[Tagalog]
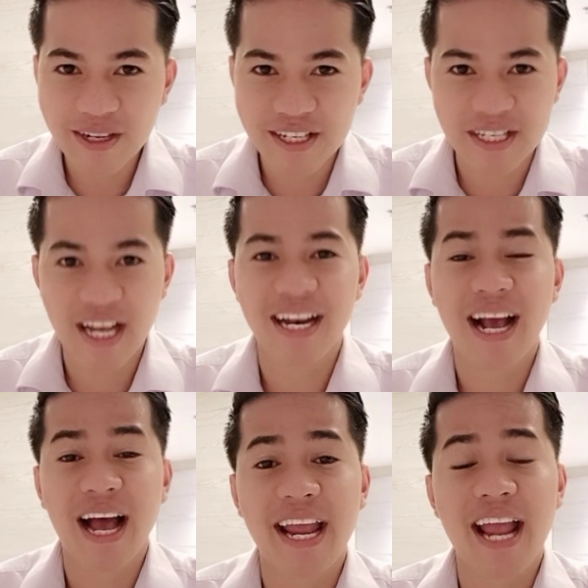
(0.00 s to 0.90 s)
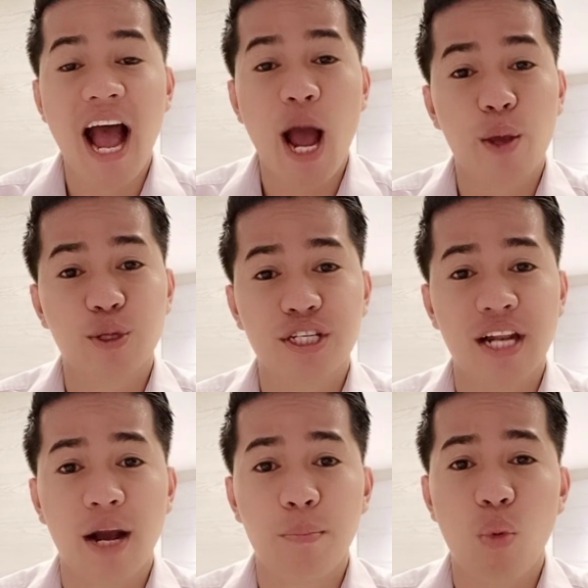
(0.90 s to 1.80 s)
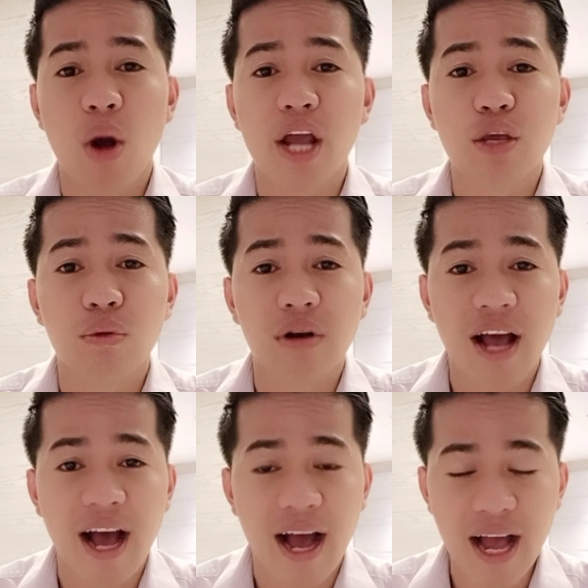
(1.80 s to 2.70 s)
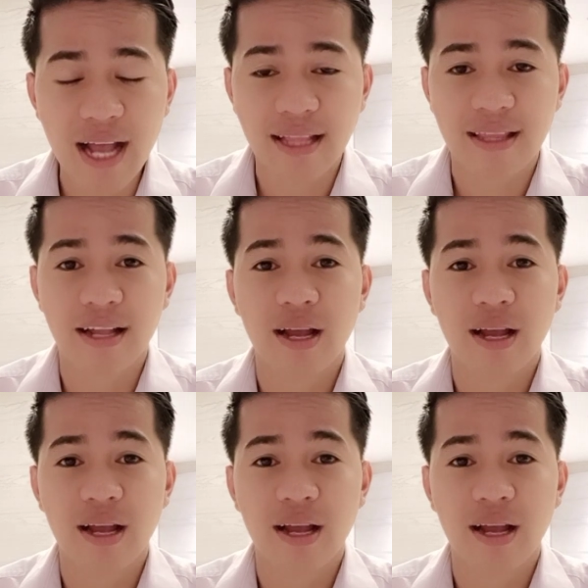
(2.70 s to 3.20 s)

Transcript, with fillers: Sana ay ayos lang po kayong lahat